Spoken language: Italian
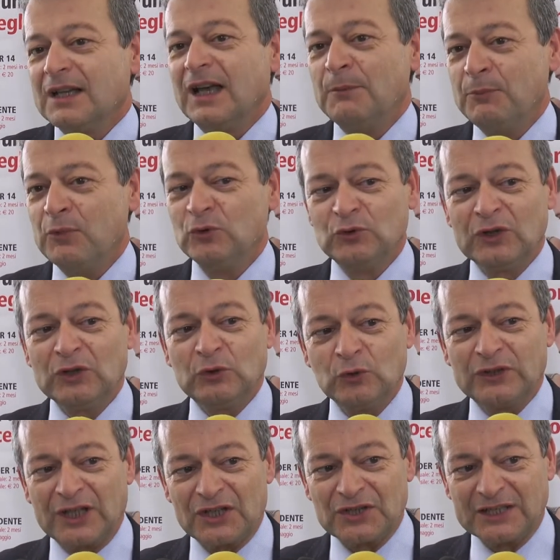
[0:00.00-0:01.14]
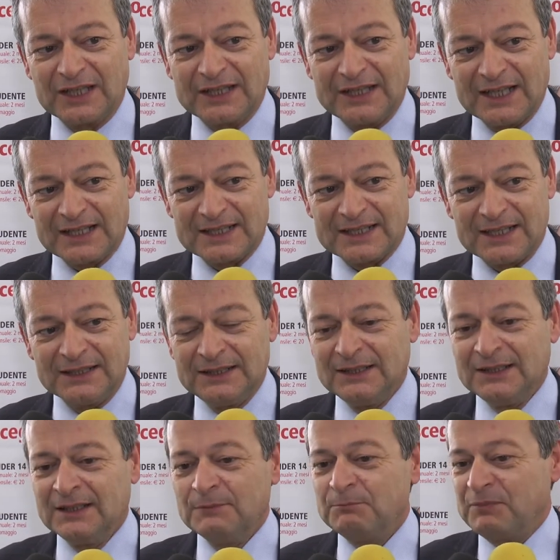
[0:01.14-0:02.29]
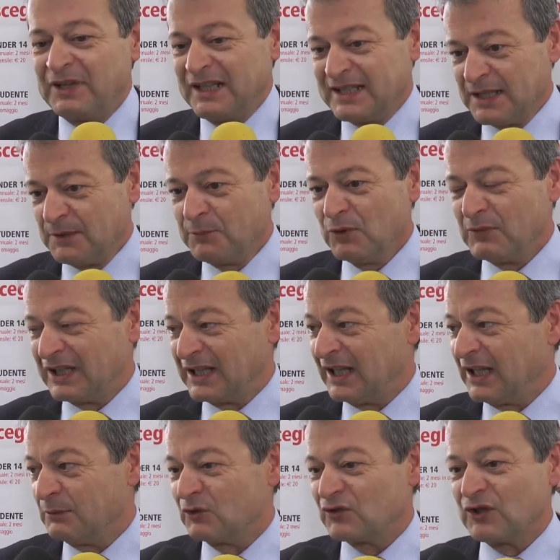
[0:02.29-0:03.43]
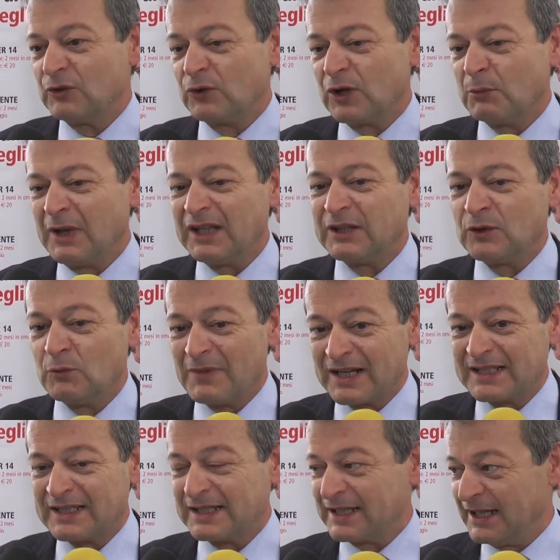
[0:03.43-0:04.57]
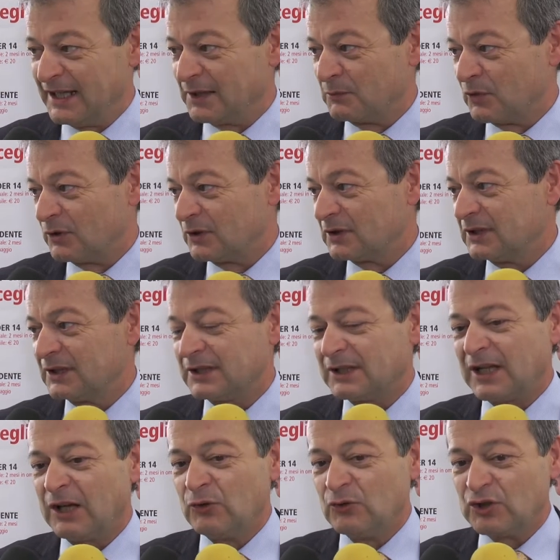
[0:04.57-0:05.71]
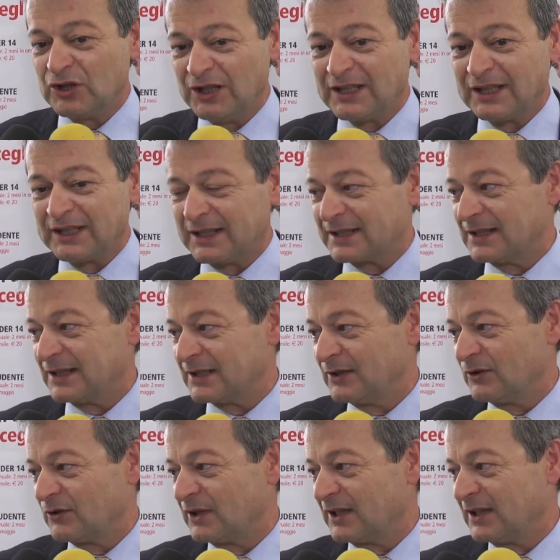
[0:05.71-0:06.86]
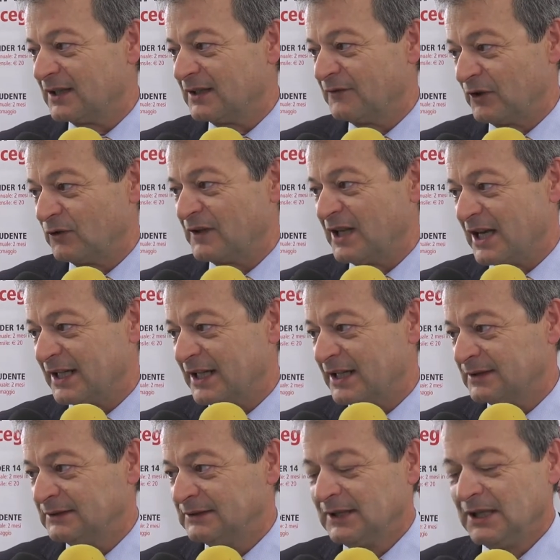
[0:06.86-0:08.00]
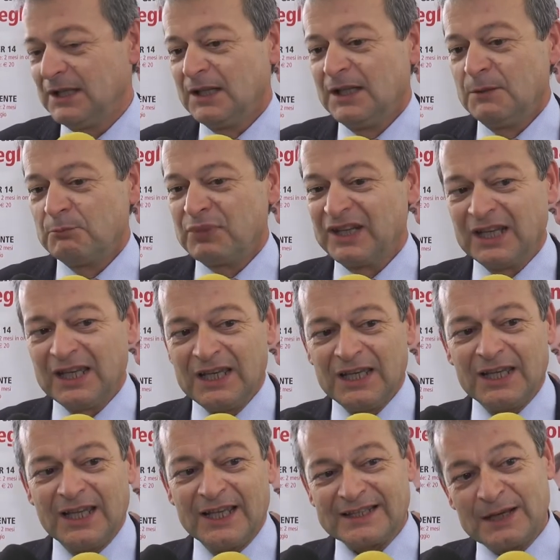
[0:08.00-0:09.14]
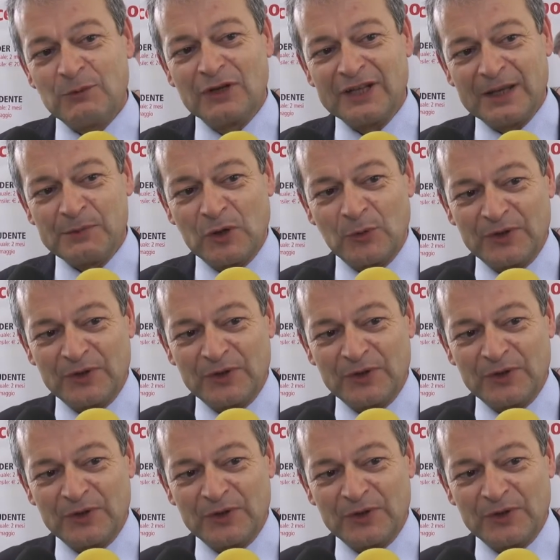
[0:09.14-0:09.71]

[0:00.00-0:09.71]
appunto a tutta la cittadinanza. Per esempio metteremo sicuramente un maxi schermo eh, all'uscita della stazione ferroviaria perché, e siamo lì, abbiamo